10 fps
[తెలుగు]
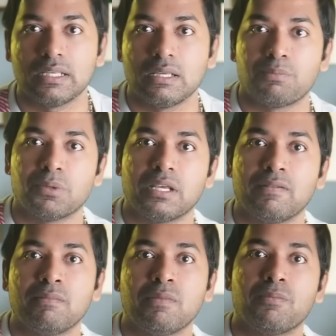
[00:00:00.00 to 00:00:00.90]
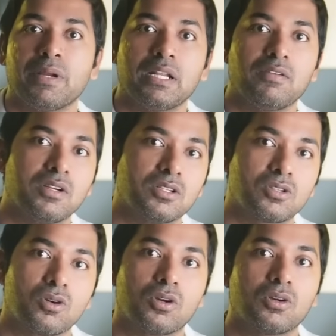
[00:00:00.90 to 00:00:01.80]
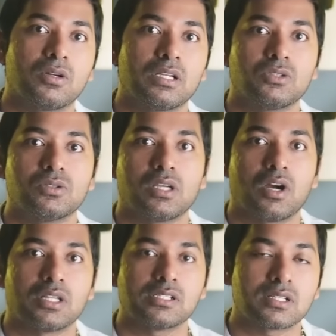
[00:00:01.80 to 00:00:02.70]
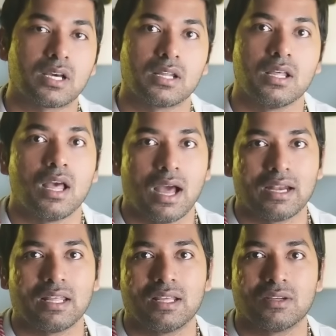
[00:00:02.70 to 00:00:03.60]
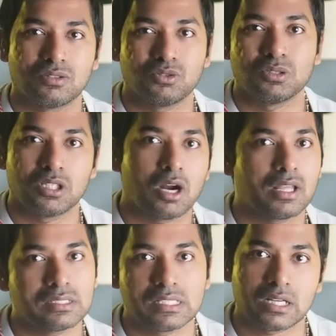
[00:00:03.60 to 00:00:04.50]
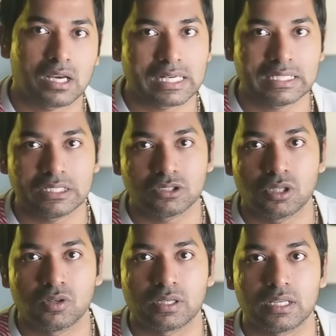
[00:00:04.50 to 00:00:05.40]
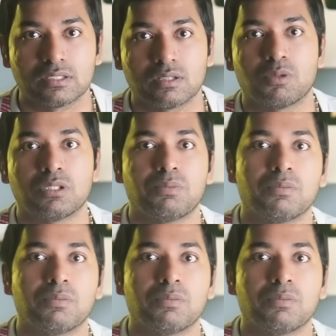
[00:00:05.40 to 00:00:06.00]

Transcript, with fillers: ఇప్పుడు ఈవెన్ మేము పెట్టే వీడియోస్లో కూడా కొన్ని చూసే ఆడియన్స్ టార్ అంటే చూసే ఆడియన్స్ని టార్గెట్ చేసుకునే ఉంటాయి సపోజ్ ఇప్పుడు